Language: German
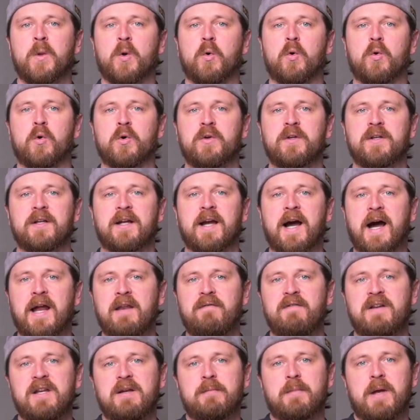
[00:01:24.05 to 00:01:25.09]
Und
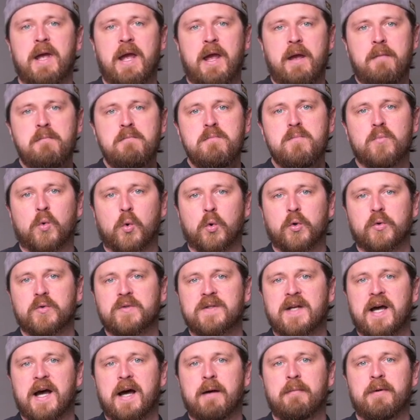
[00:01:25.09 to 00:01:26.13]
gerade wenn ihr im
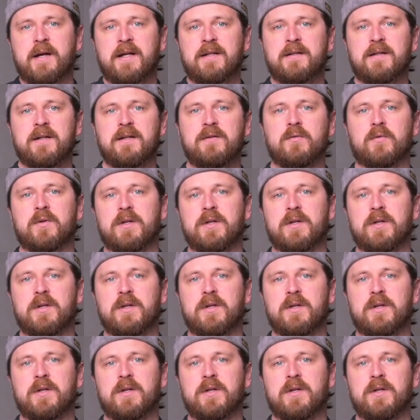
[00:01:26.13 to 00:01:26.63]
M-Modus arbeitet